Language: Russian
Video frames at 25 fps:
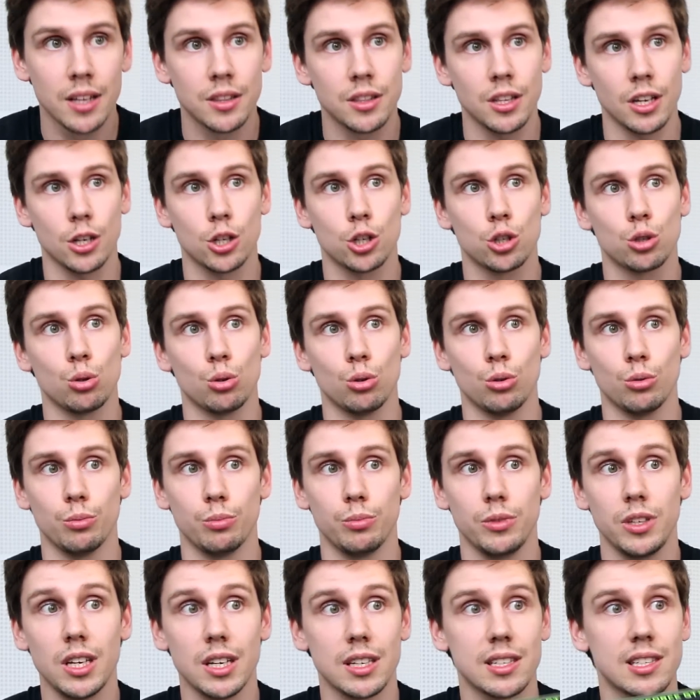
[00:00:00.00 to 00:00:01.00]
Так что,
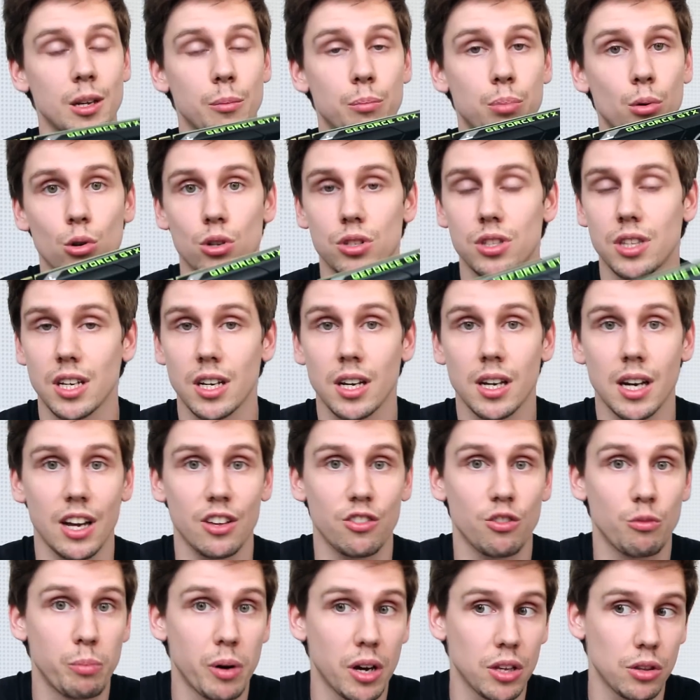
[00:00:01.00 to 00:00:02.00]
если просто
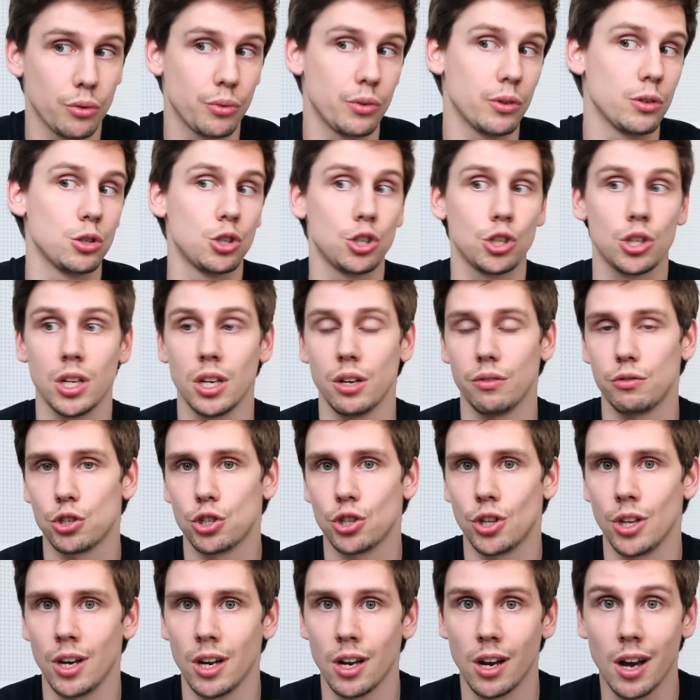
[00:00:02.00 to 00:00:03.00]
играть в Battlefield 4 в
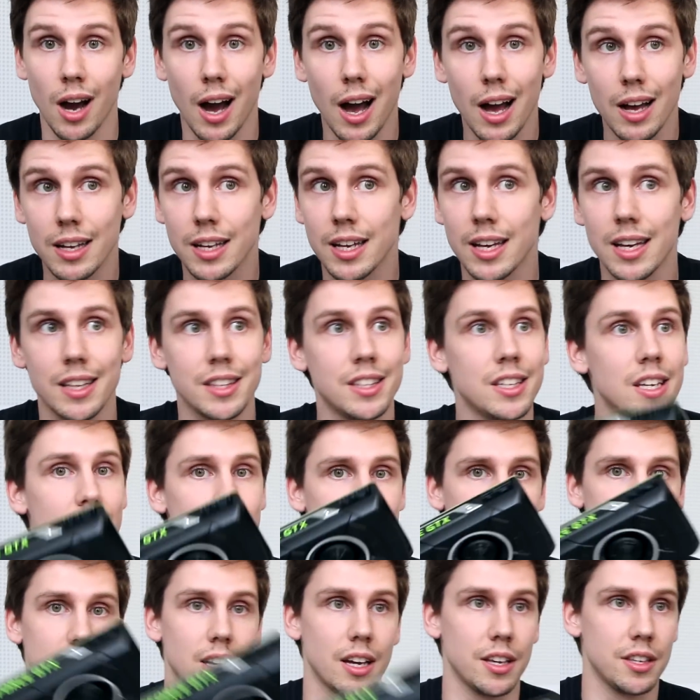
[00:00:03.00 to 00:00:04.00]
4К, не
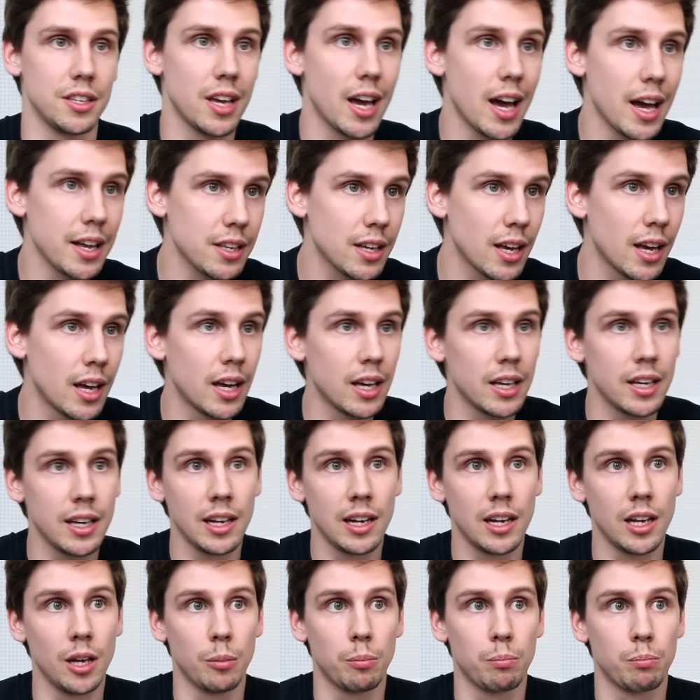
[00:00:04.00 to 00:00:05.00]
разгонять,
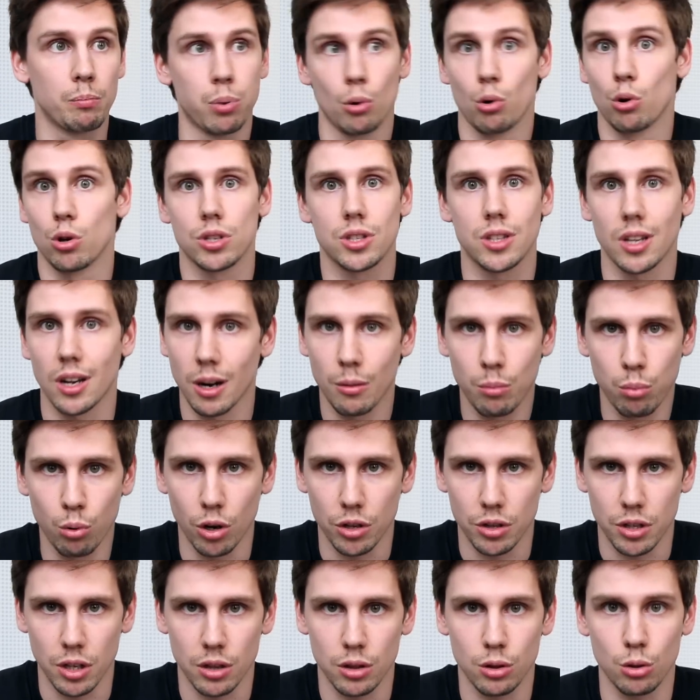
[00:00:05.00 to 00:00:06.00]
или просто
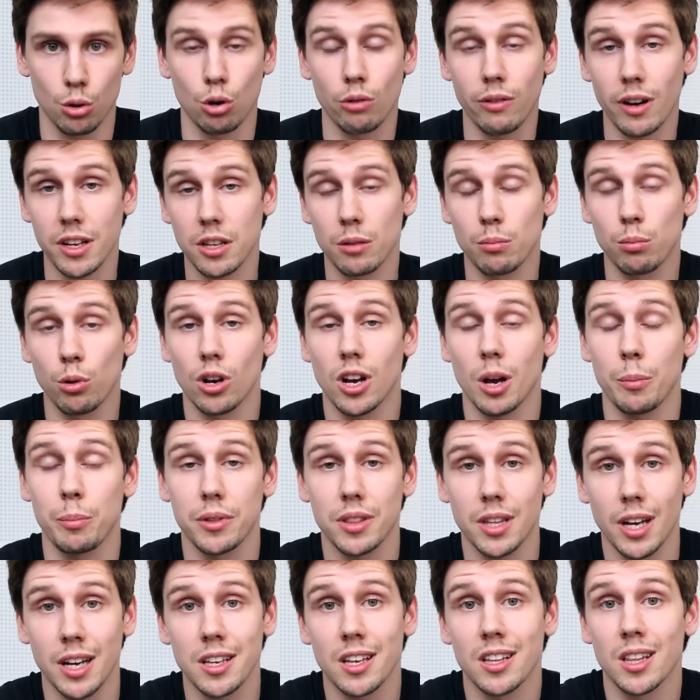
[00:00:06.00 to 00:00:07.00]
работать, то хватит блока
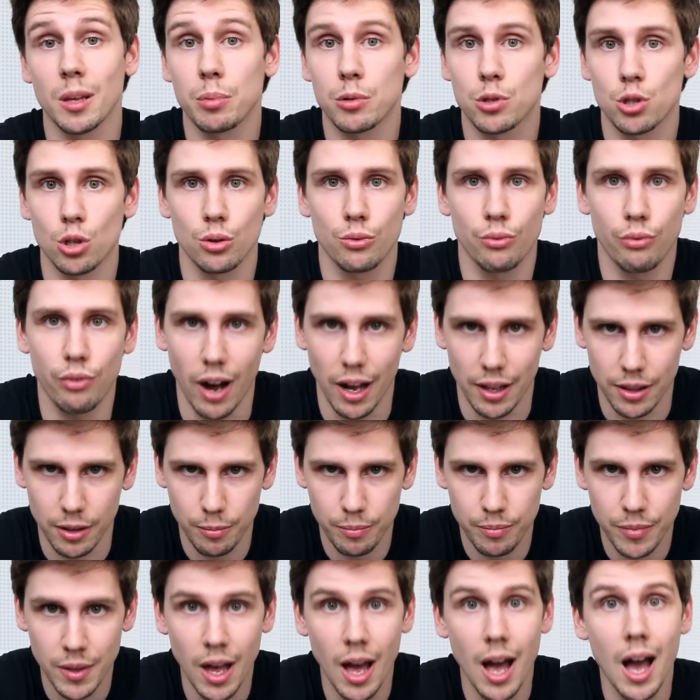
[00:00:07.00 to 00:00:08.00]
питания на 500 Вт.
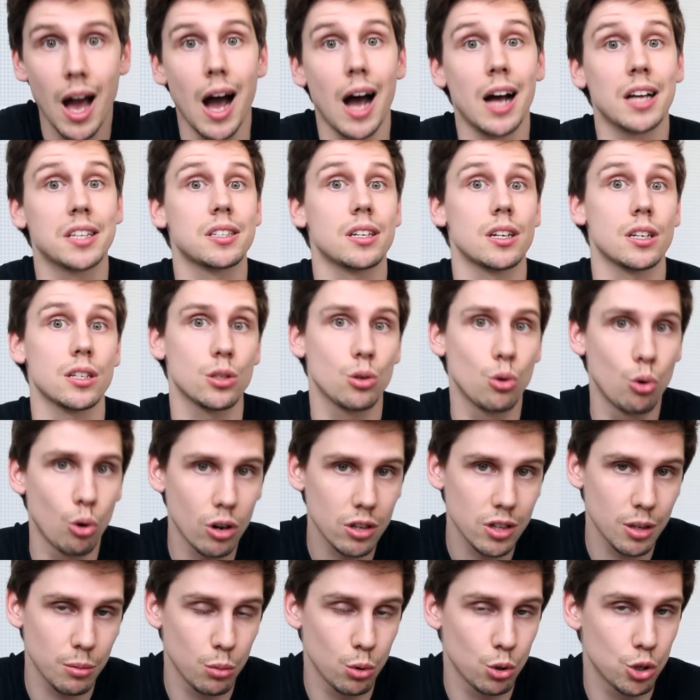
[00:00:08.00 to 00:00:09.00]
А с
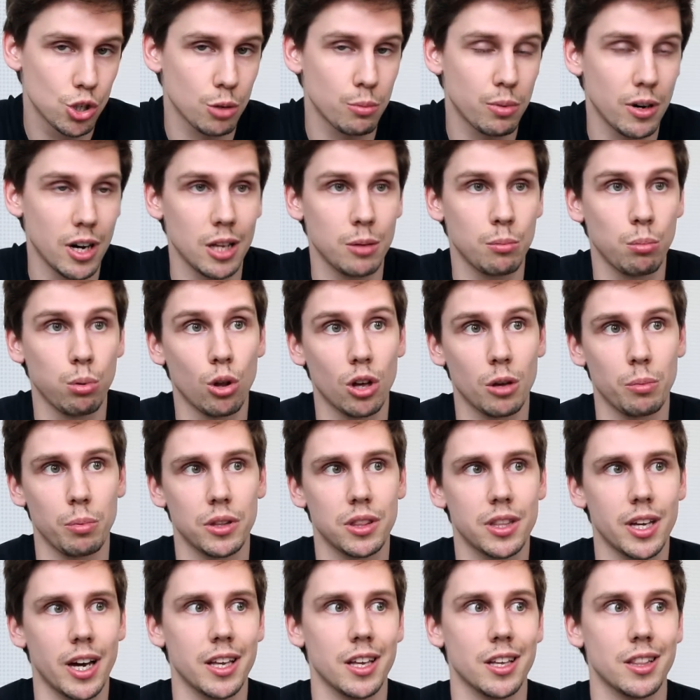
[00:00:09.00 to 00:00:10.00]
разгоном лучше брать блок
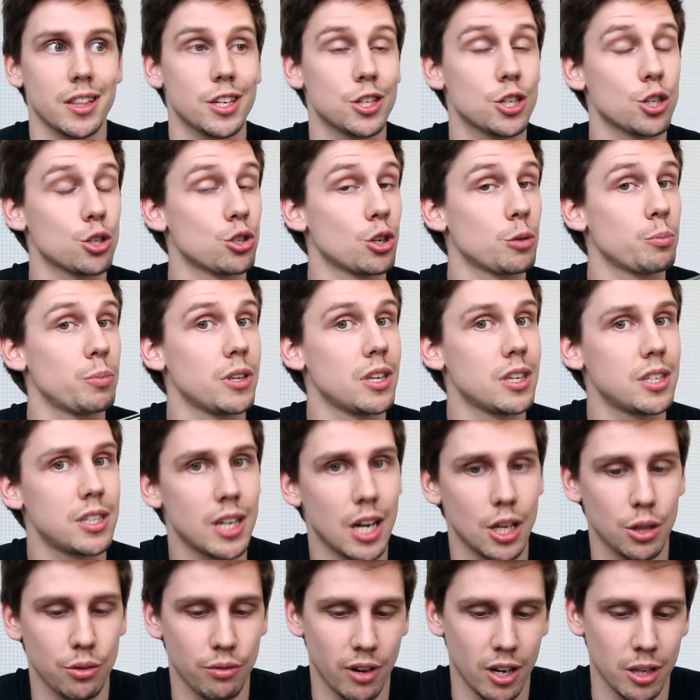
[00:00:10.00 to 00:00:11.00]
питания на
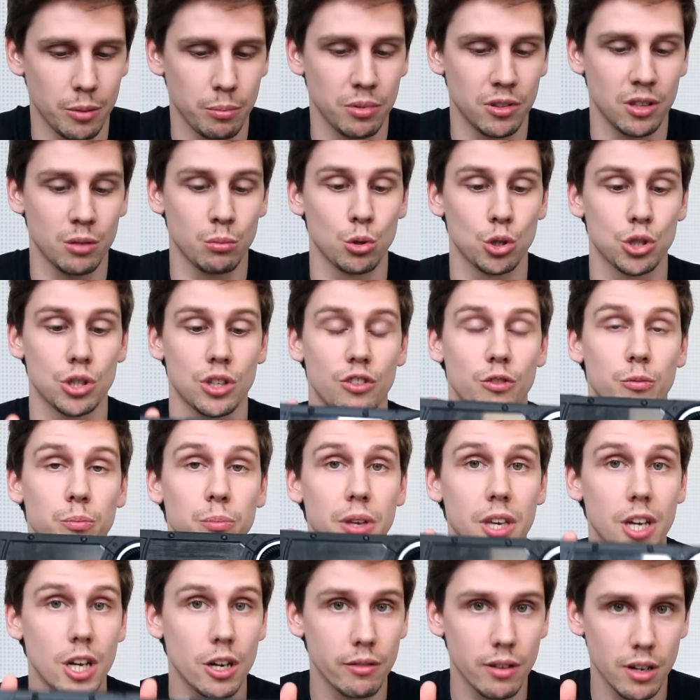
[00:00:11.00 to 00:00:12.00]
650 Вт, потому что в
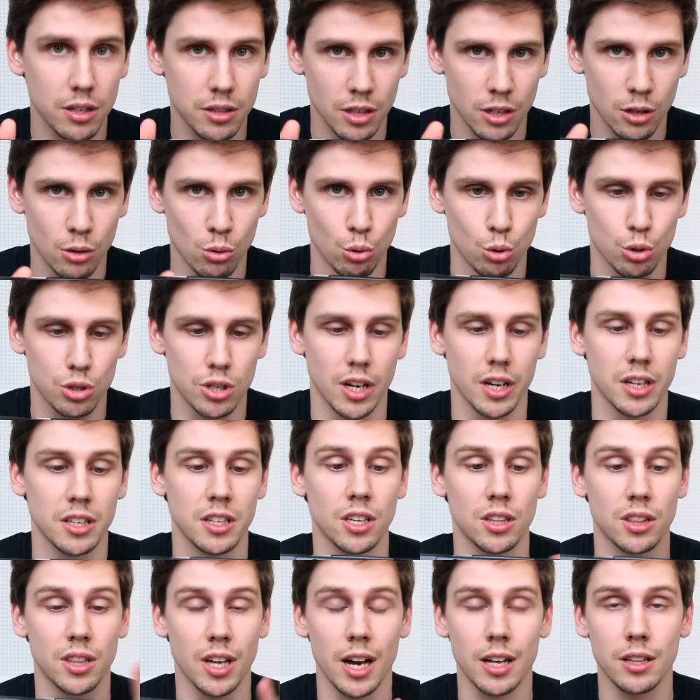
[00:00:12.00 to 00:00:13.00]
пиковых нагрузках
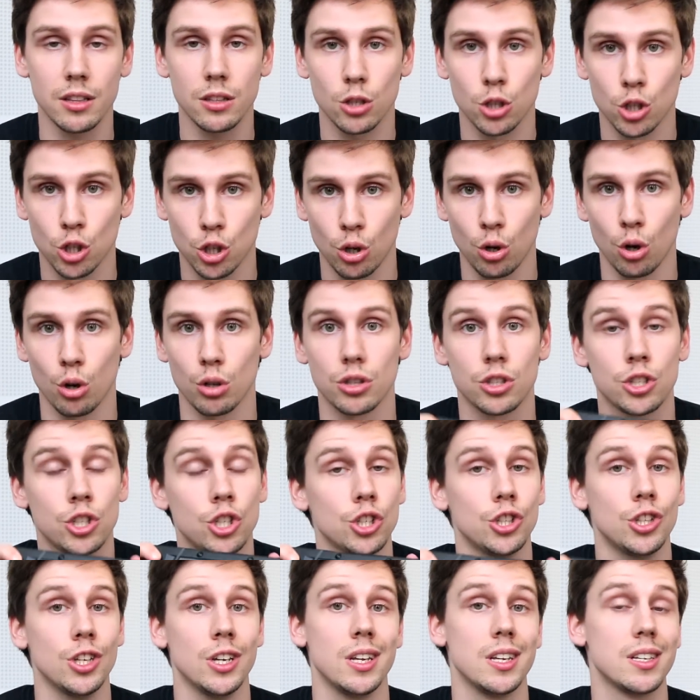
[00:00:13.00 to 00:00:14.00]
титан жрет
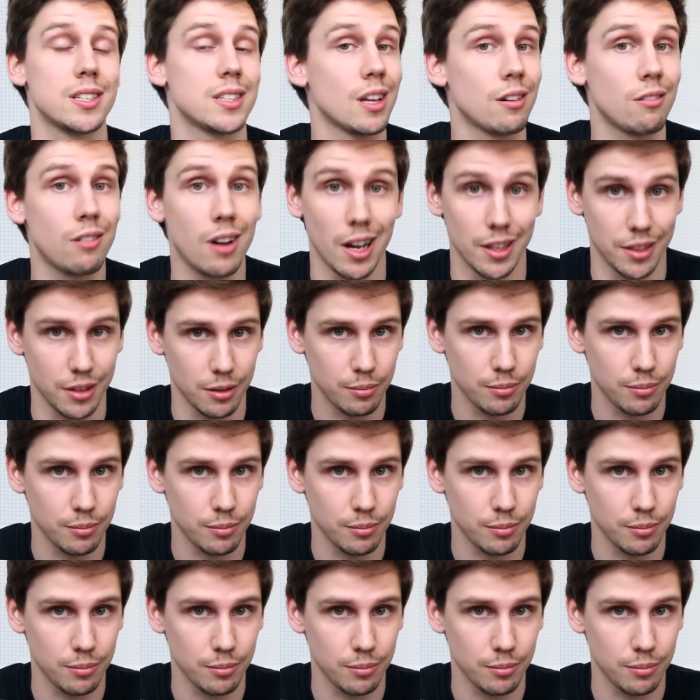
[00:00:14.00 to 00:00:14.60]
400 Вт.